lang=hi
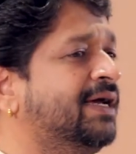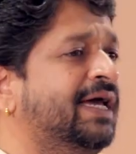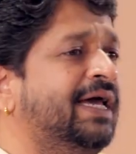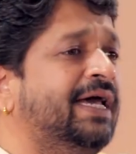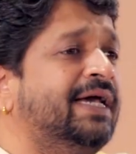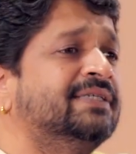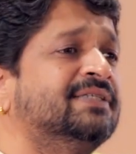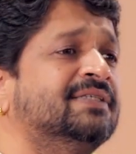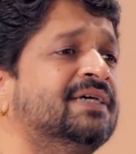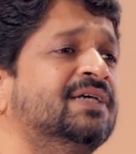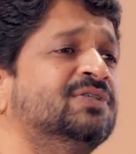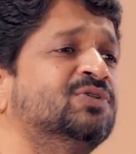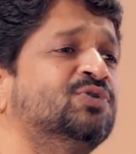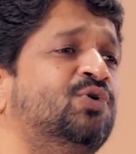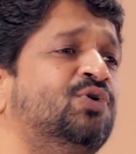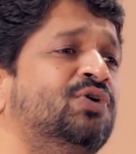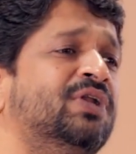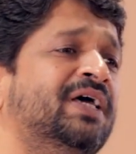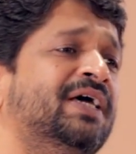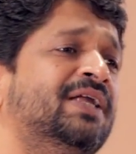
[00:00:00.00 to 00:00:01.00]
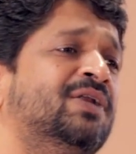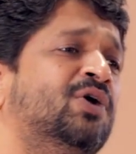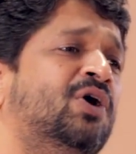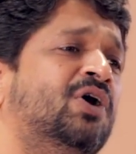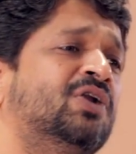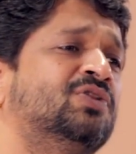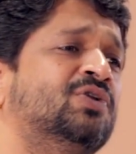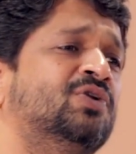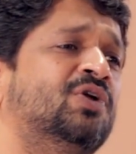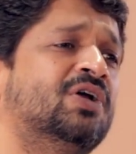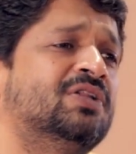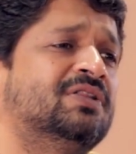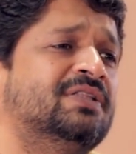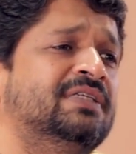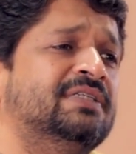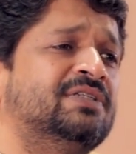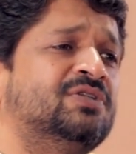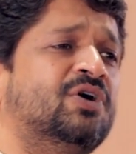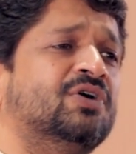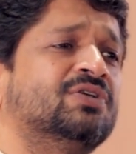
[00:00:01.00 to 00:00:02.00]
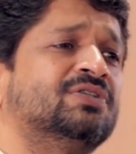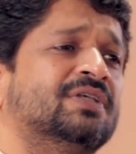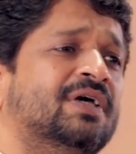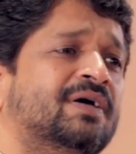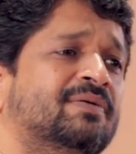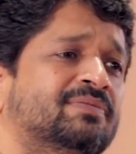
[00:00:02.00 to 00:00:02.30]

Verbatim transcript: एक ऐसा जोन है नॉर्थ नॉर्थ ईस्ट डॉक्टर